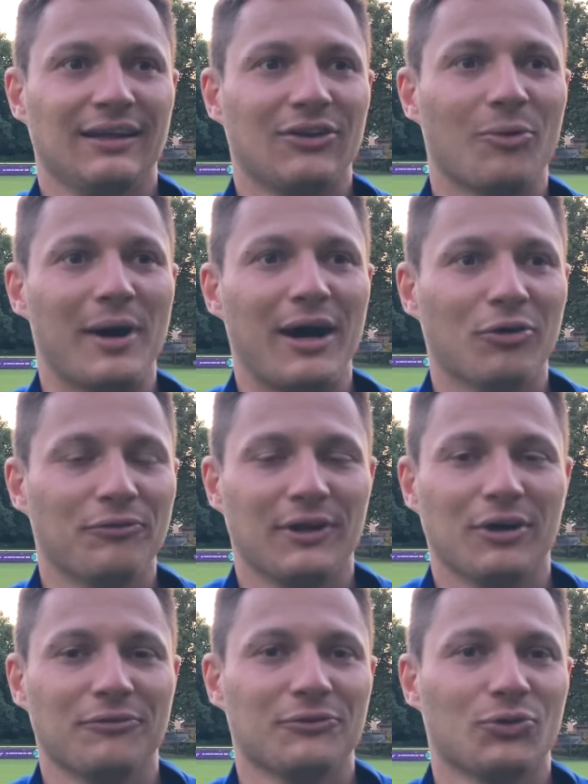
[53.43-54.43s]
Nochmal
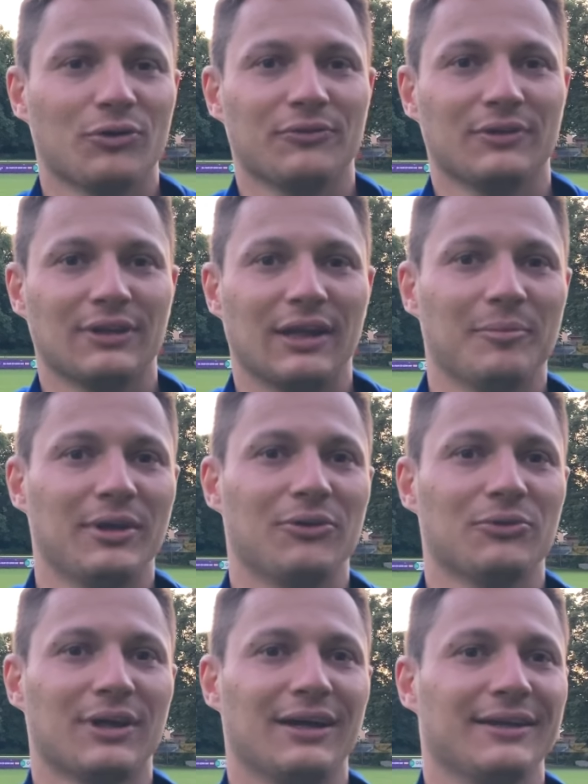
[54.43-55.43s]
auflaufen dürfen, dann mit der
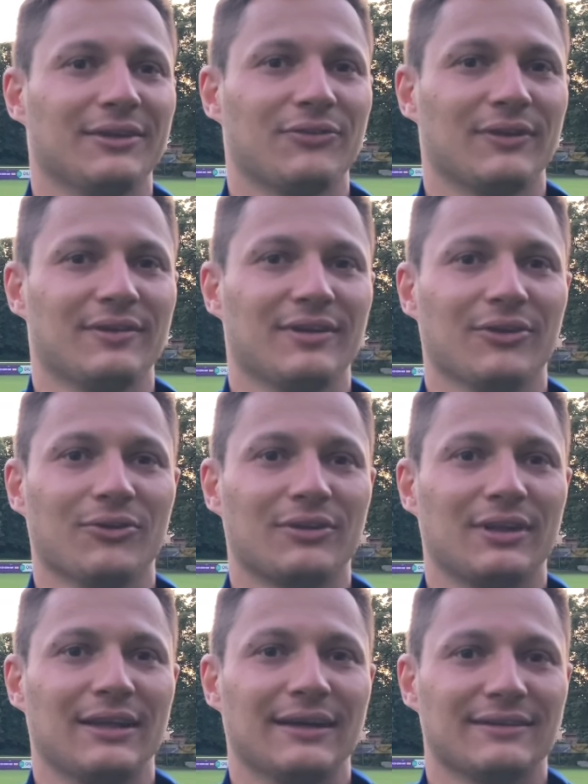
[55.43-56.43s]
U23 auch noch
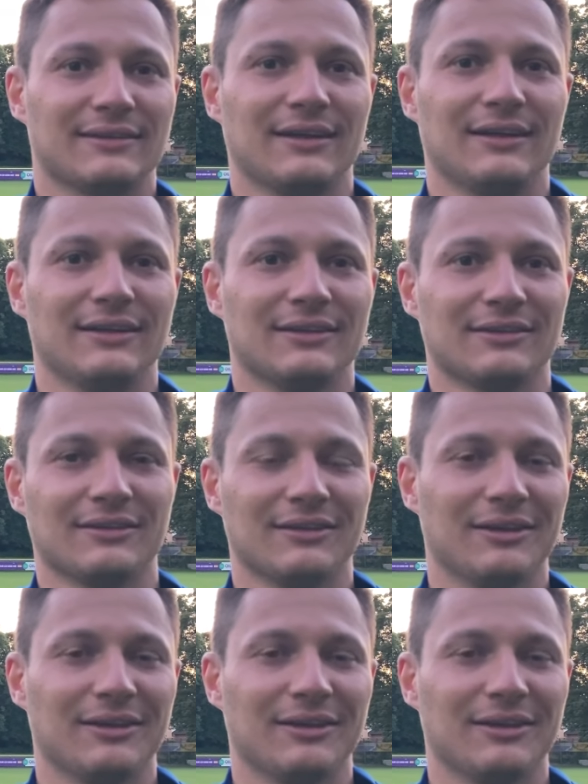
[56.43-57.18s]
die Klasse gehalten.